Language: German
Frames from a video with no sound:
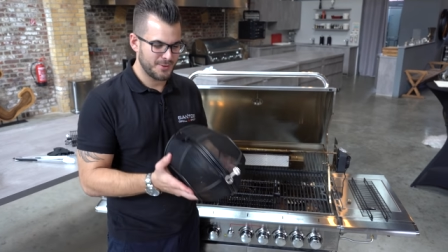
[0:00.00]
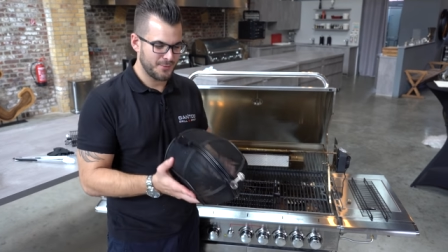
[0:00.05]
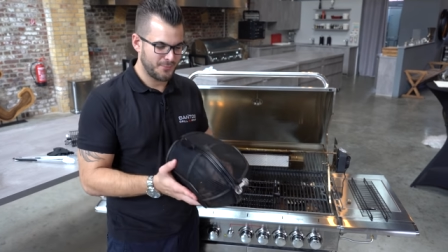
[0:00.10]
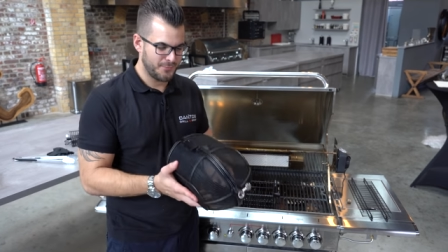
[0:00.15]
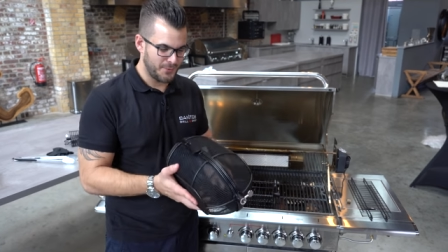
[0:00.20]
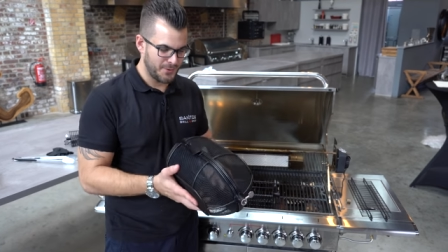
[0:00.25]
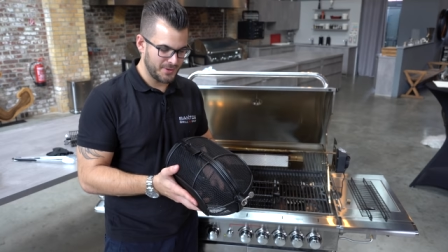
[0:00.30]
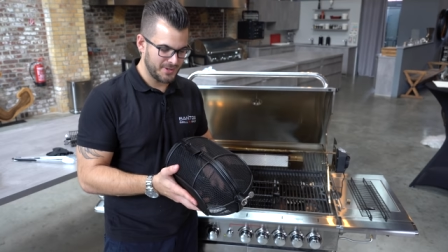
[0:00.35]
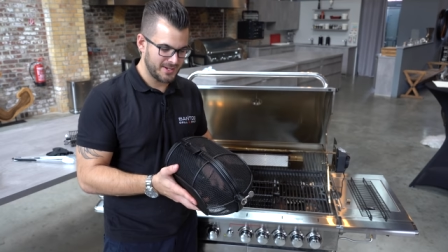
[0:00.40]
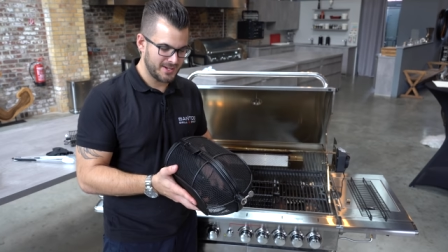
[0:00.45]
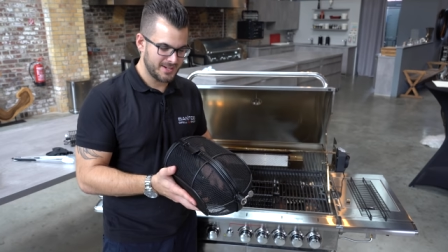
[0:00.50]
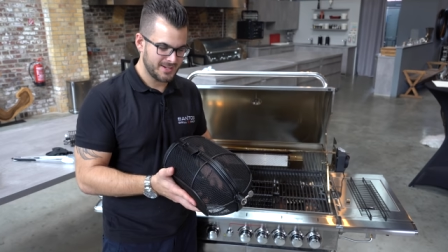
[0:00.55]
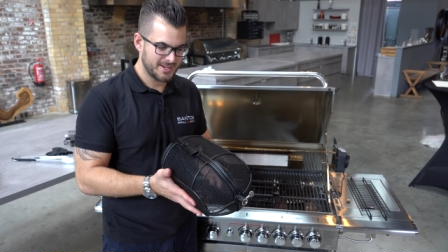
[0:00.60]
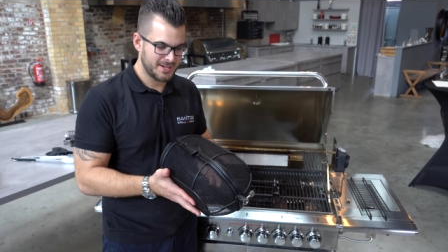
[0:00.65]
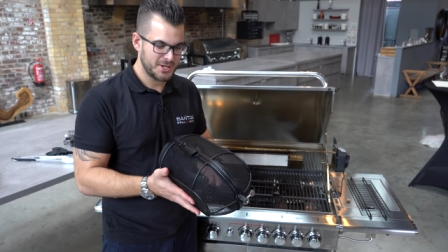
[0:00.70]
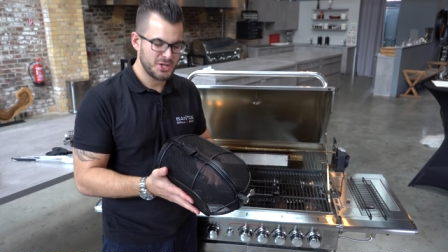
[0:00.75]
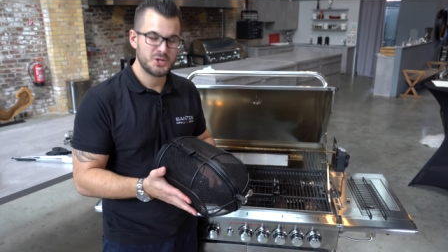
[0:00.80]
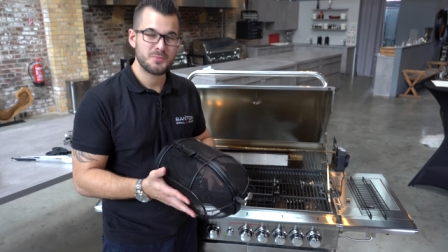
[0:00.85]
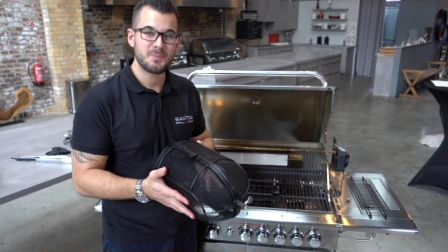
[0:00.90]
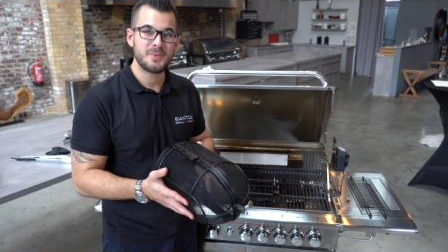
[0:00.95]
von den
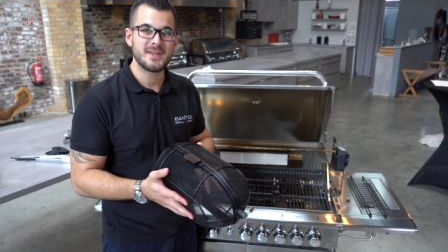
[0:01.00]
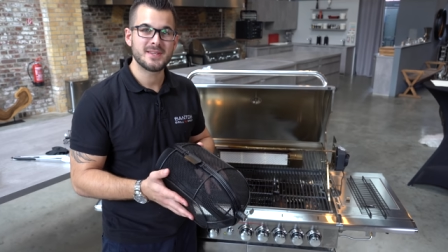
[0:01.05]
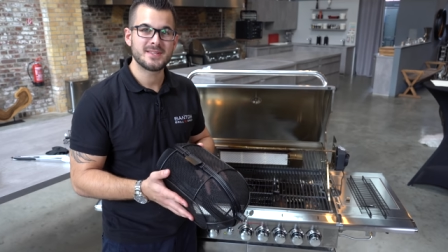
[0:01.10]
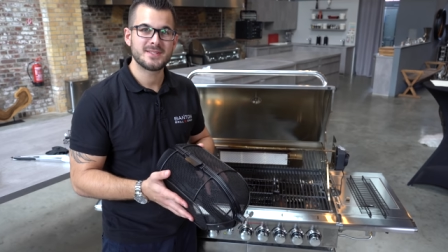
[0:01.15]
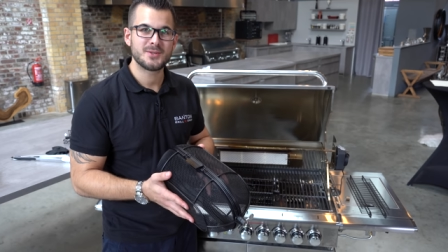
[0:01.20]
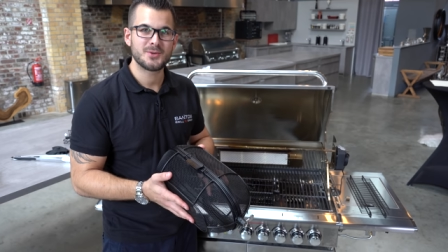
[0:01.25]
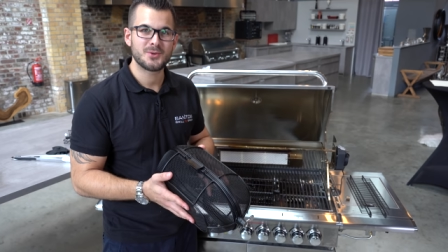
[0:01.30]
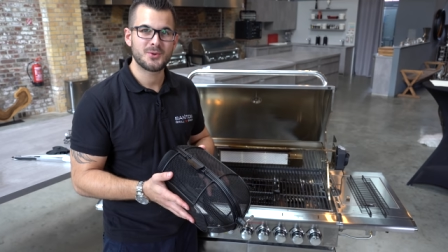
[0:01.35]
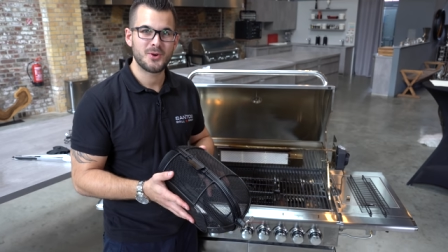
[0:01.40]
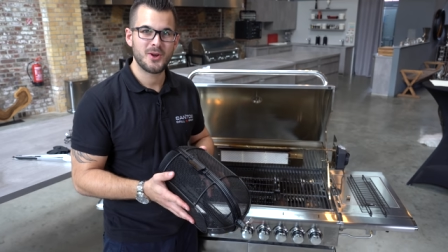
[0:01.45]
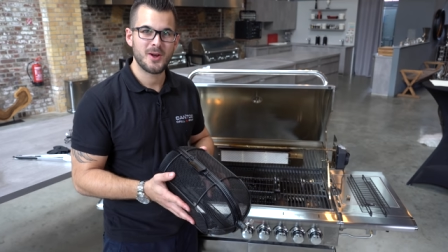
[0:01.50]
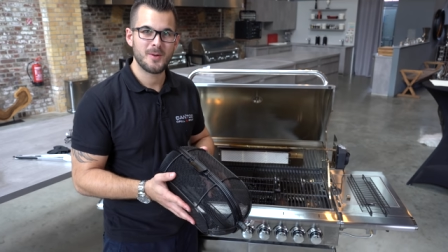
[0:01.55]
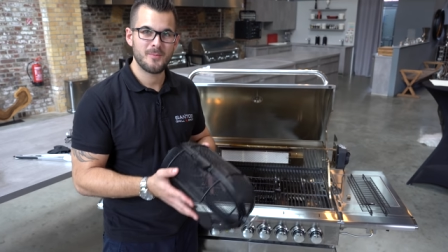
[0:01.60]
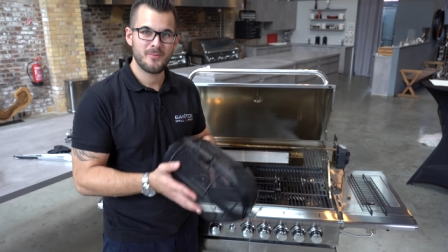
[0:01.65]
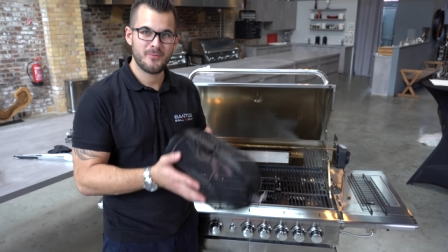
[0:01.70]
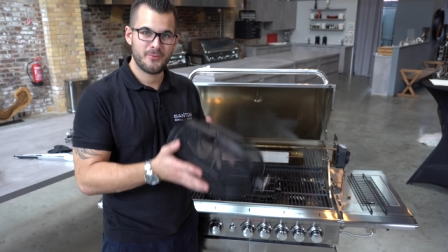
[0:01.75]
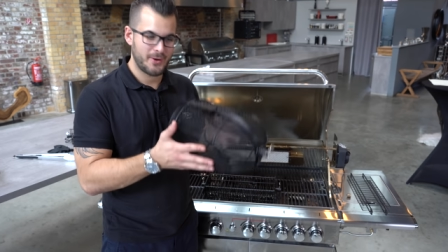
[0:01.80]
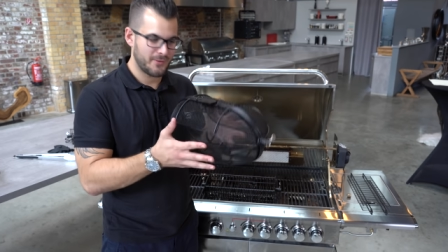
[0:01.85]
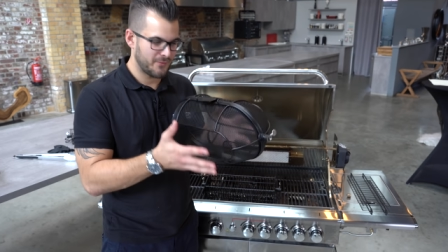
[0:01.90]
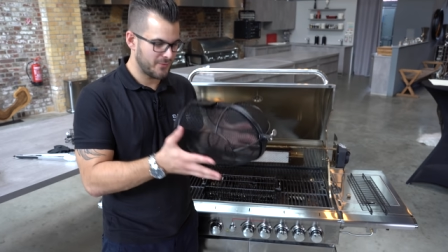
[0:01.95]

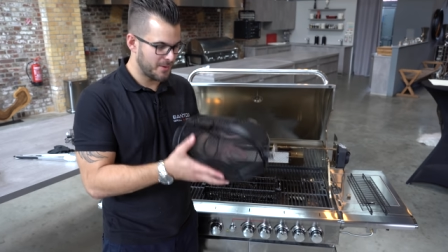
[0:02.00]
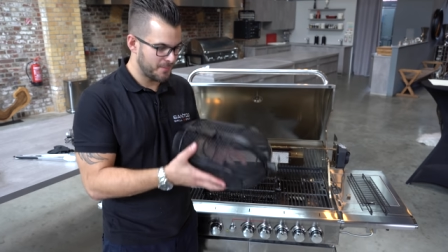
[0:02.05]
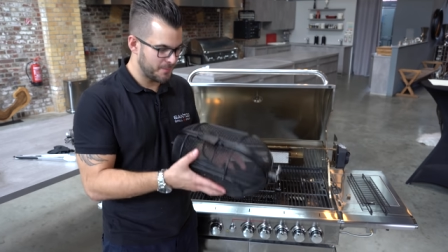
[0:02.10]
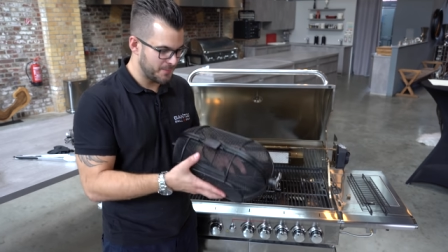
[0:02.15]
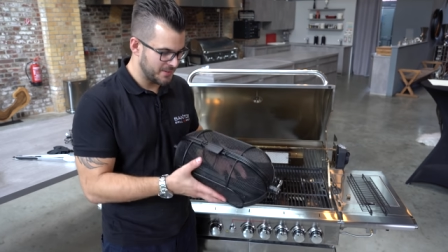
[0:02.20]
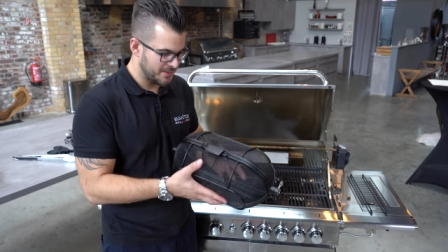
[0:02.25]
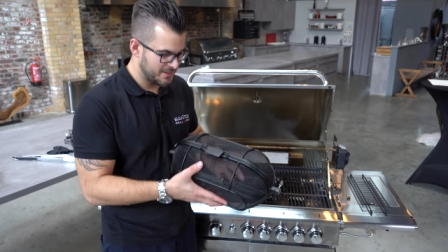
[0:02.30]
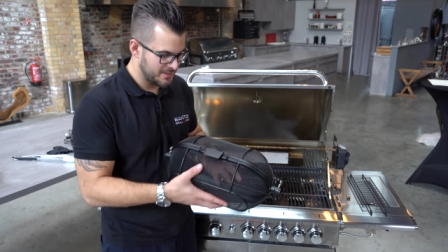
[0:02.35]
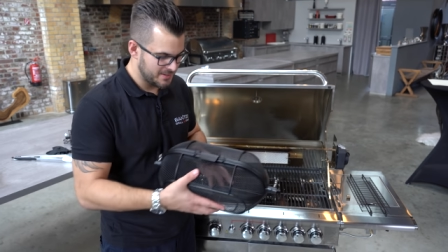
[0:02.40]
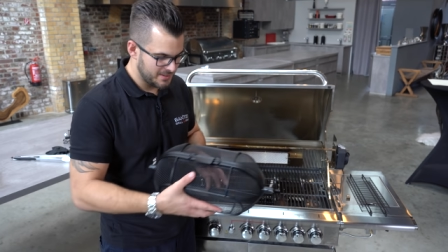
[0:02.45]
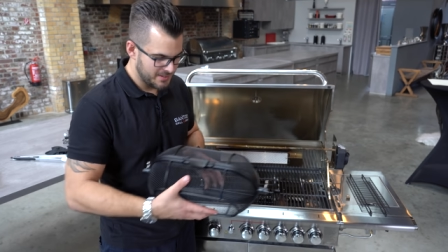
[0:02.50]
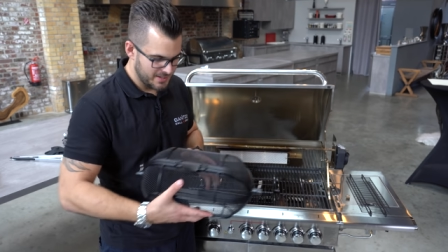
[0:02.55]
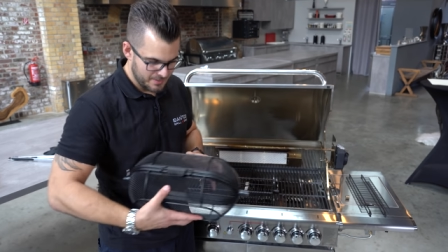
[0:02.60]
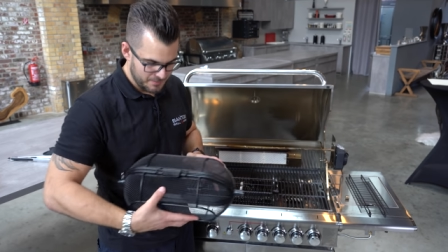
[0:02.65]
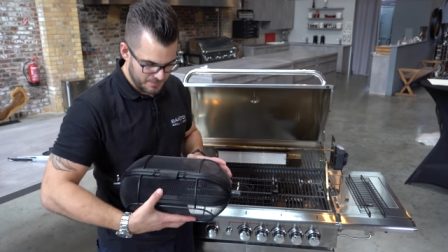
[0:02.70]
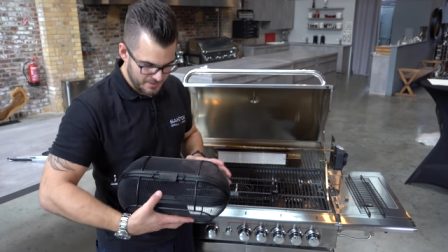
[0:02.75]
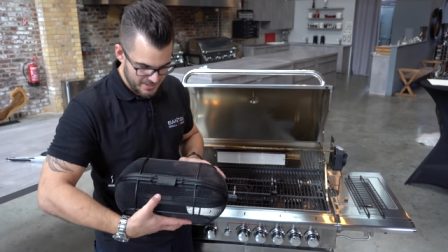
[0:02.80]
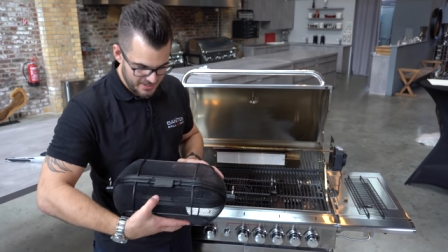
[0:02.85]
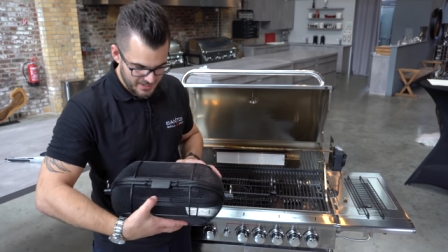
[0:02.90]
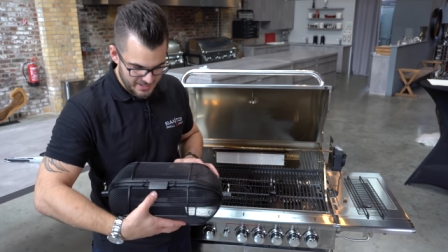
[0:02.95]
Drehspießkörben. Fangen wir mit
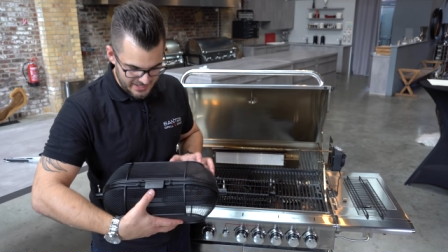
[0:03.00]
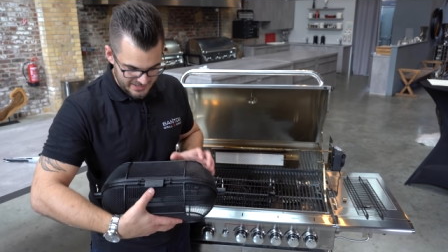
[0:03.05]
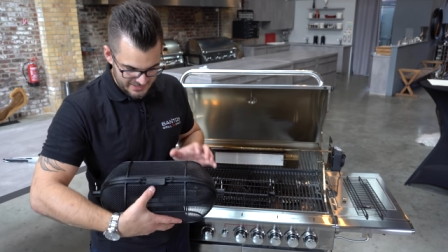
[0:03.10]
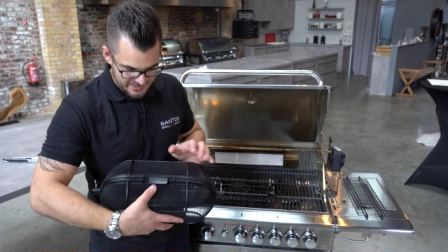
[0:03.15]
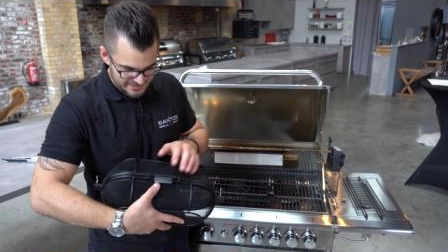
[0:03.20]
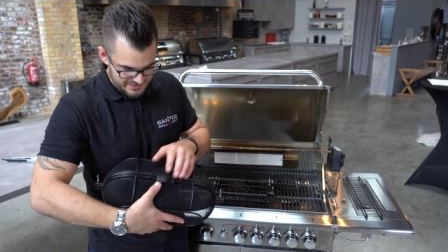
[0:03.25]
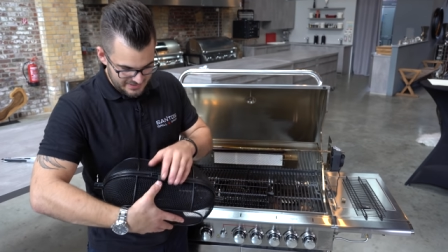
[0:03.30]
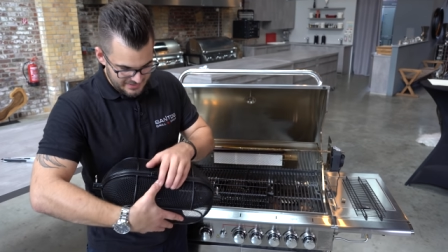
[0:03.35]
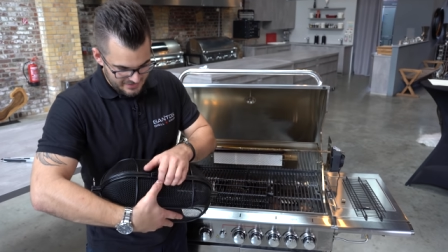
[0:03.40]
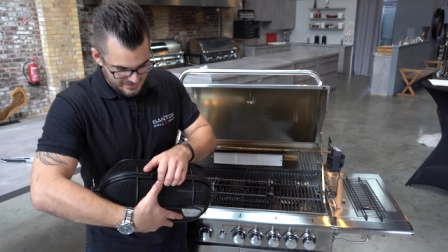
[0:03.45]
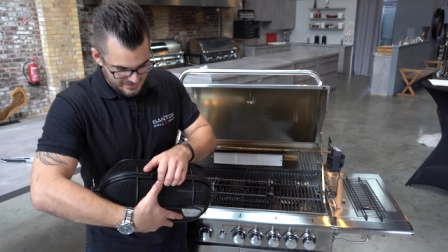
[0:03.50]
dem hier an